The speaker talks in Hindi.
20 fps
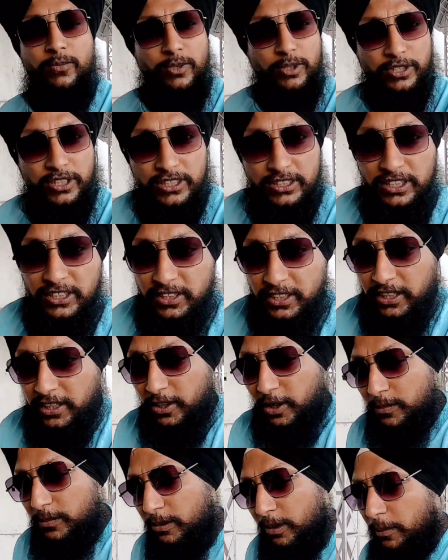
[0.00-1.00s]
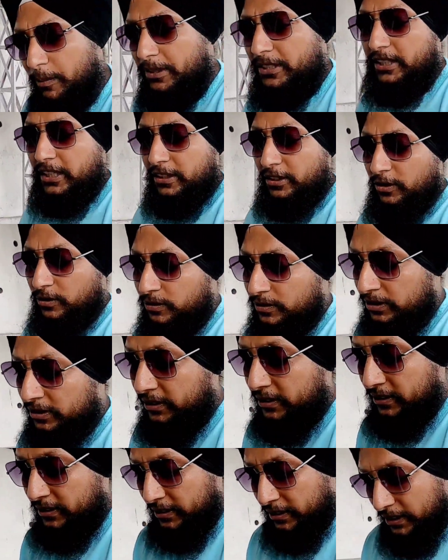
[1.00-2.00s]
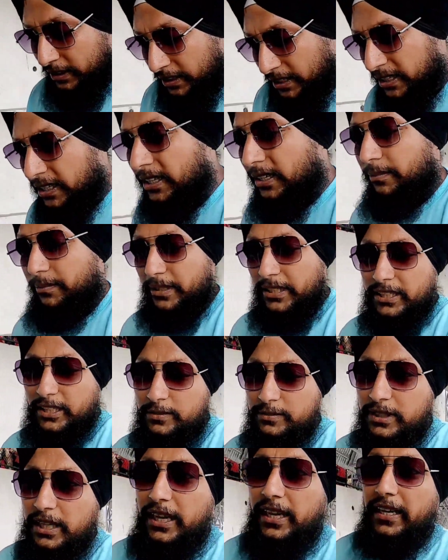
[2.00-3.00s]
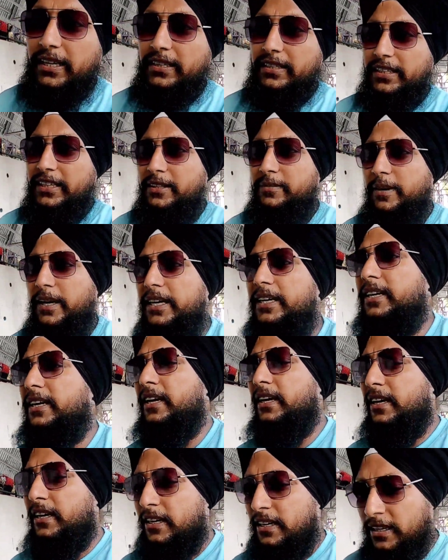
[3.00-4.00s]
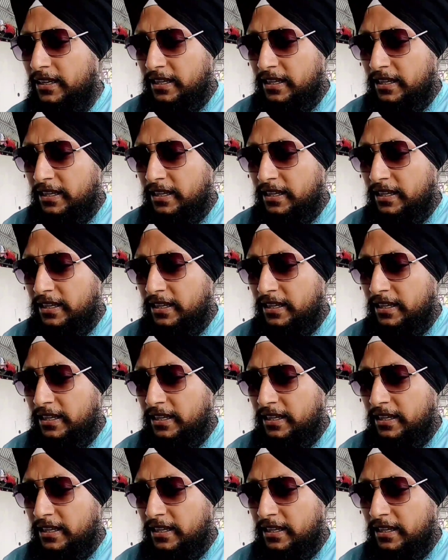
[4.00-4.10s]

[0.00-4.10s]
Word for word: तुम लोग दर्शन कराओ मैं वापस जाता हूँ मैंने समझाया कि देख भाई